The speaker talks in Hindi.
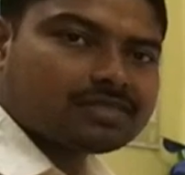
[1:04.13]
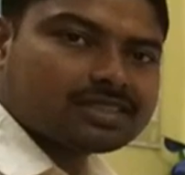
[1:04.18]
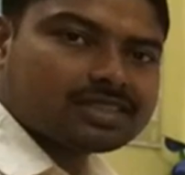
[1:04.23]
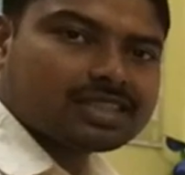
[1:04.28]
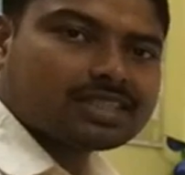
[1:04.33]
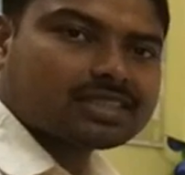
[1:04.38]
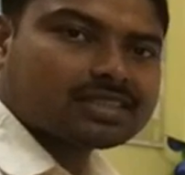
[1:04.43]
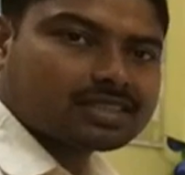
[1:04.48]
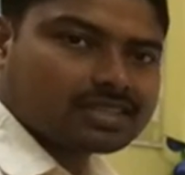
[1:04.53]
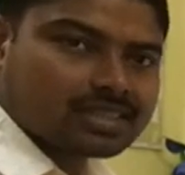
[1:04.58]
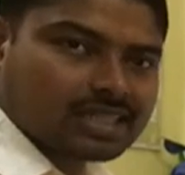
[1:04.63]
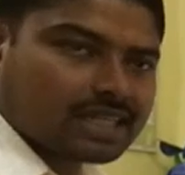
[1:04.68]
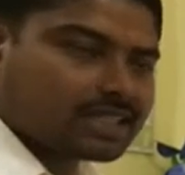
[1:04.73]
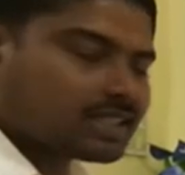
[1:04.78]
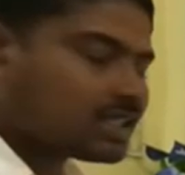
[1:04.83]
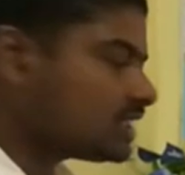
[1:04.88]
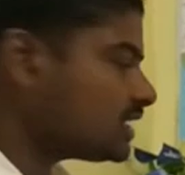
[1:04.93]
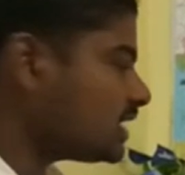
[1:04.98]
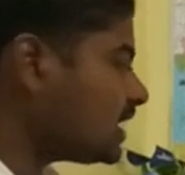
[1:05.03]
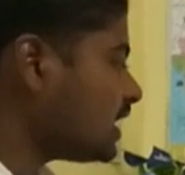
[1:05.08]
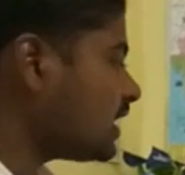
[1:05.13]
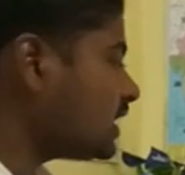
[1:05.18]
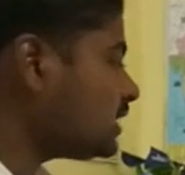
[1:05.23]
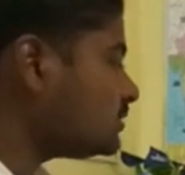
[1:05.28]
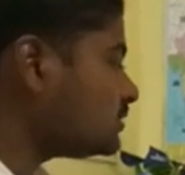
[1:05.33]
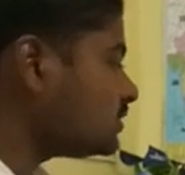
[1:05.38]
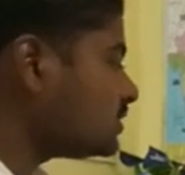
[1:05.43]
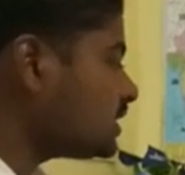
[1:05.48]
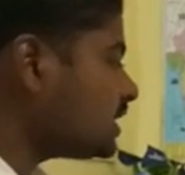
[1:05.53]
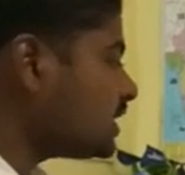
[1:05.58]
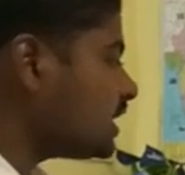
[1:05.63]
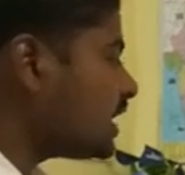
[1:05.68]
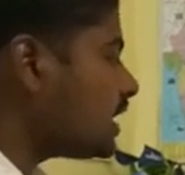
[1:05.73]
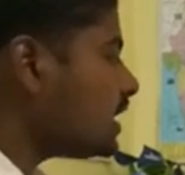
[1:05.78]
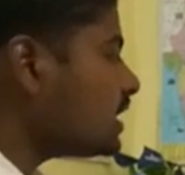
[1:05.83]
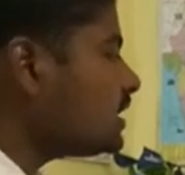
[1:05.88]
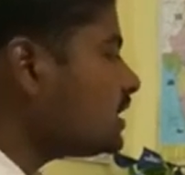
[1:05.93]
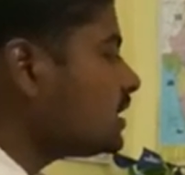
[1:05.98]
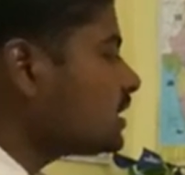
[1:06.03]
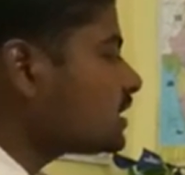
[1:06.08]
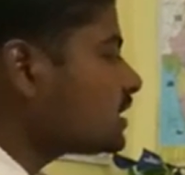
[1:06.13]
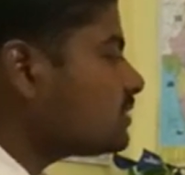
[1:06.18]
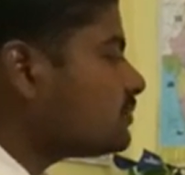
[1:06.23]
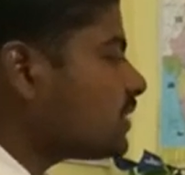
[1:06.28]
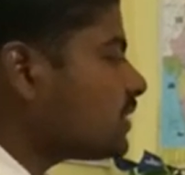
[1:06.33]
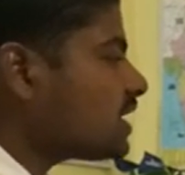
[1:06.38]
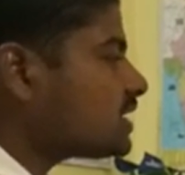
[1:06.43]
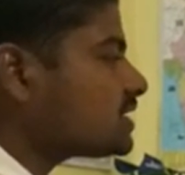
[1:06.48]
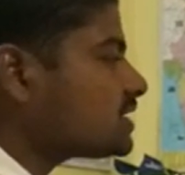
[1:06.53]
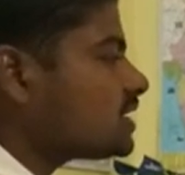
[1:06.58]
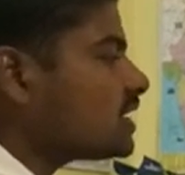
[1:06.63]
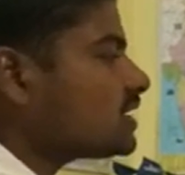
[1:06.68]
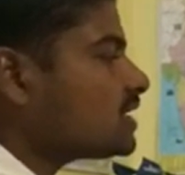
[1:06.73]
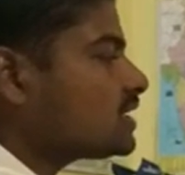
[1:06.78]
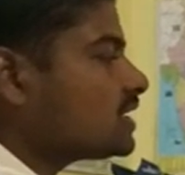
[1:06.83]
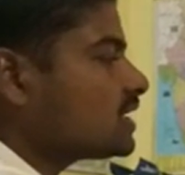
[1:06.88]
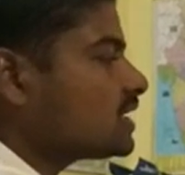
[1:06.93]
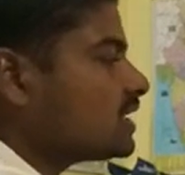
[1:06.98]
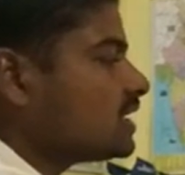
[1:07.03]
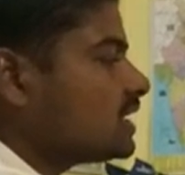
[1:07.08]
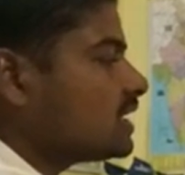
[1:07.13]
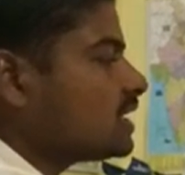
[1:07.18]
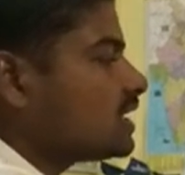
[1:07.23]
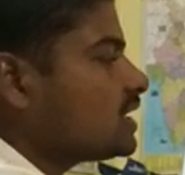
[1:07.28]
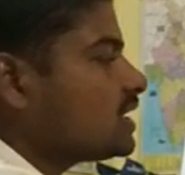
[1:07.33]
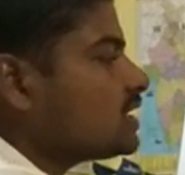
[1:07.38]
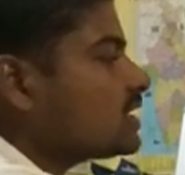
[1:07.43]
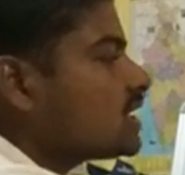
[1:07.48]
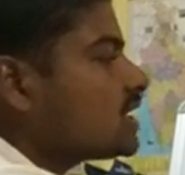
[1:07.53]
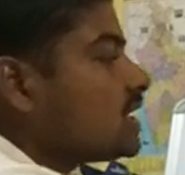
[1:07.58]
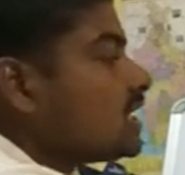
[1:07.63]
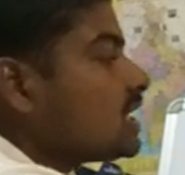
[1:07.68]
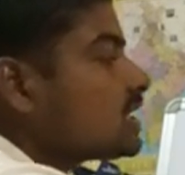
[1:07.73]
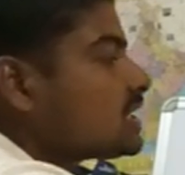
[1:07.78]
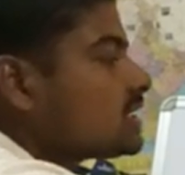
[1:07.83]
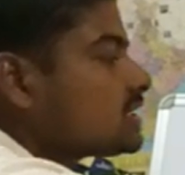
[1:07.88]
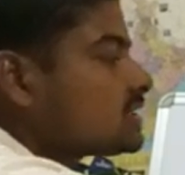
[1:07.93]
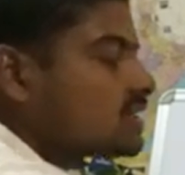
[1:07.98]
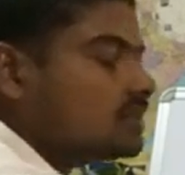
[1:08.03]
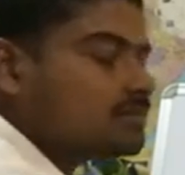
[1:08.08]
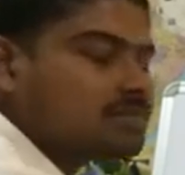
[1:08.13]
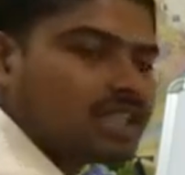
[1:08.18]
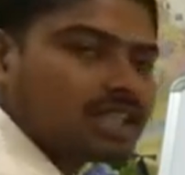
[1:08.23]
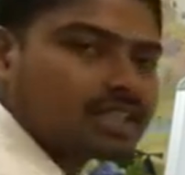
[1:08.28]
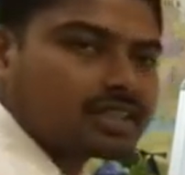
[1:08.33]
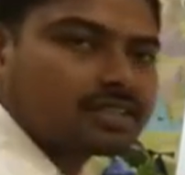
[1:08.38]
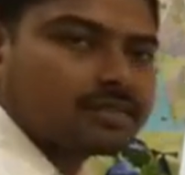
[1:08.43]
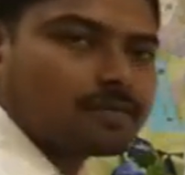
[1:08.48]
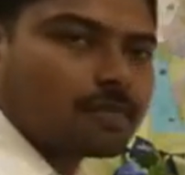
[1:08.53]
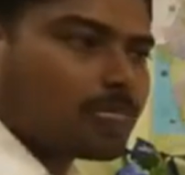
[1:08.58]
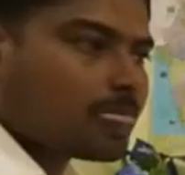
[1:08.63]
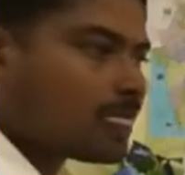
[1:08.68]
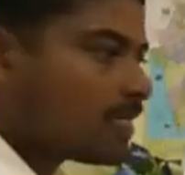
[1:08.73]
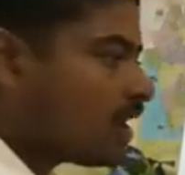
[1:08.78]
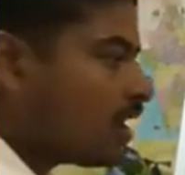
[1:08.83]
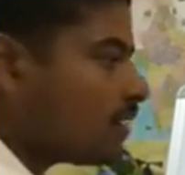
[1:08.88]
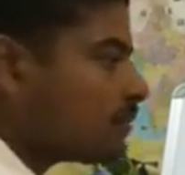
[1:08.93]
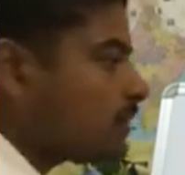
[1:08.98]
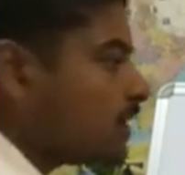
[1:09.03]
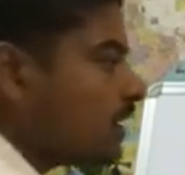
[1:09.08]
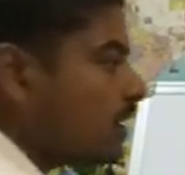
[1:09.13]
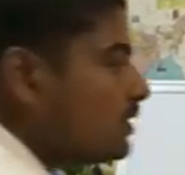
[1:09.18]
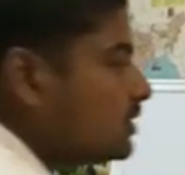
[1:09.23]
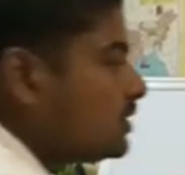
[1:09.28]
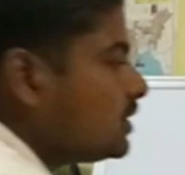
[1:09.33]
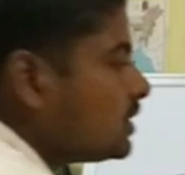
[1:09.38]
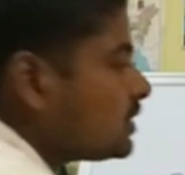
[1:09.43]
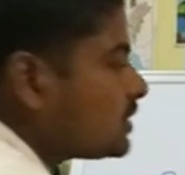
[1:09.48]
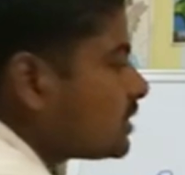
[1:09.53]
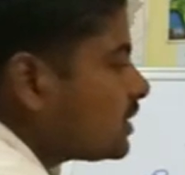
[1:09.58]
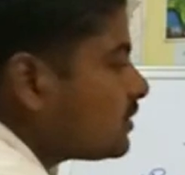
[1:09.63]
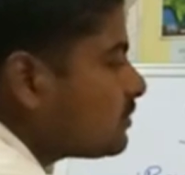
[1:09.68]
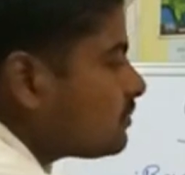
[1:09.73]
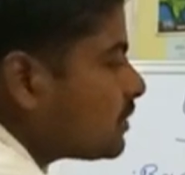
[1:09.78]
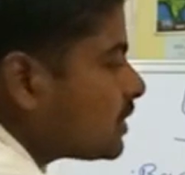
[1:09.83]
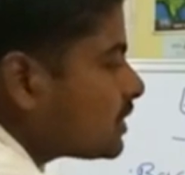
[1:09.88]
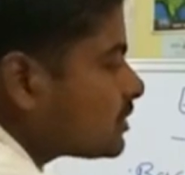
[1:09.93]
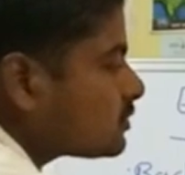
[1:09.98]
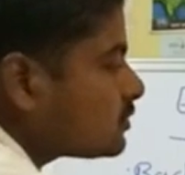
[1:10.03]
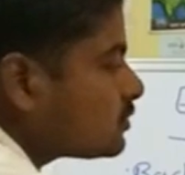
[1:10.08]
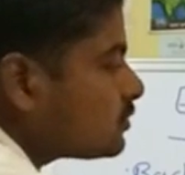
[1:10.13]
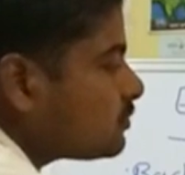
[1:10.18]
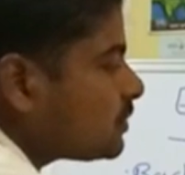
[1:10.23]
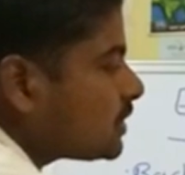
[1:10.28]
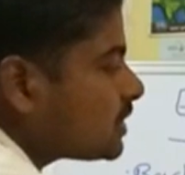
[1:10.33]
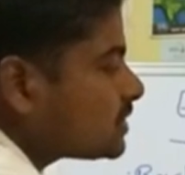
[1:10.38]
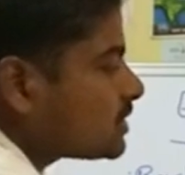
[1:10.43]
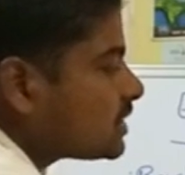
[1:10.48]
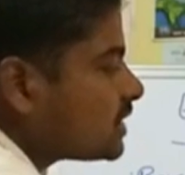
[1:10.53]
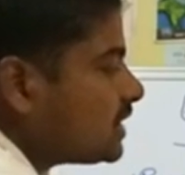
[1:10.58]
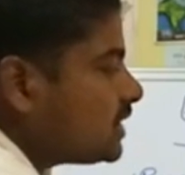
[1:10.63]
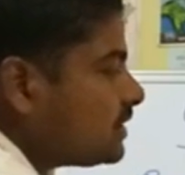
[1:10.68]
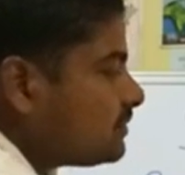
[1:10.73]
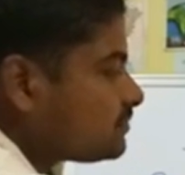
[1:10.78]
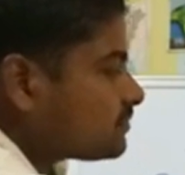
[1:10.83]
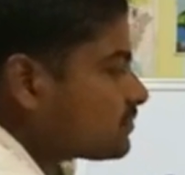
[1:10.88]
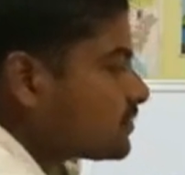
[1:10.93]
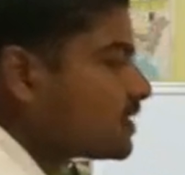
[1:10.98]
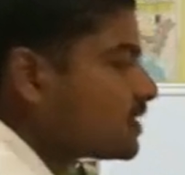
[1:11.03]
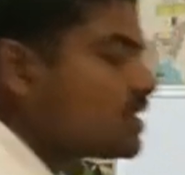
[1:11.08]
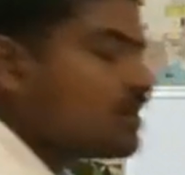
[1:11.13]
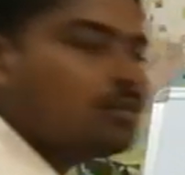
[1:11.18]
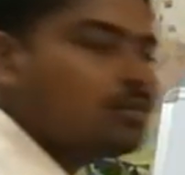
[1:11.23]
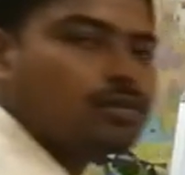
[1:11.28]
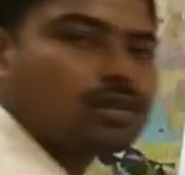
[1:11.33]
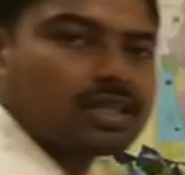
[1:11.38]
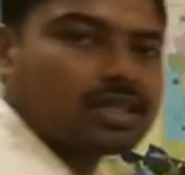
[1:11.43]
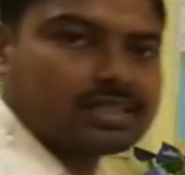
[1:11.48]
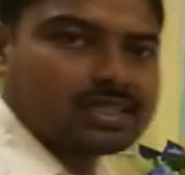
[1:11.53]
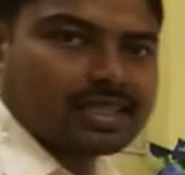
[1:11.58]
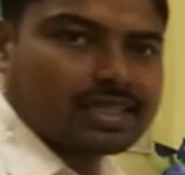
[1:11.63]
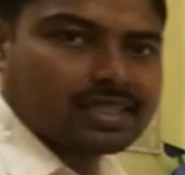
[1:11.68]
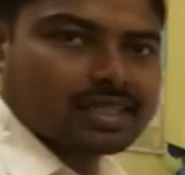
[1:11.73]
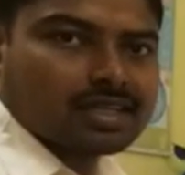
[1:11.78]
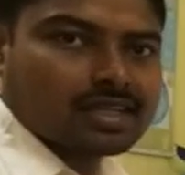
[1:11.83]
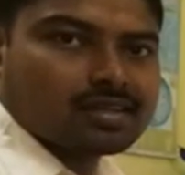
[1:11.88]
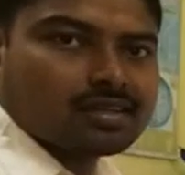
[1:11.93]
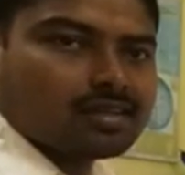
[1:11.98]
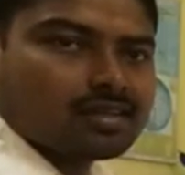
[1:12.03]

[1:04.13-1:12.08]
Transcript: विशेष क्राइटेरिया है वो ये है कि बैचलर डिग्री इन रिलेटेड सब्जेक्ट आपका टेन प्लस टू प्लस थ्री ये होना चाहिए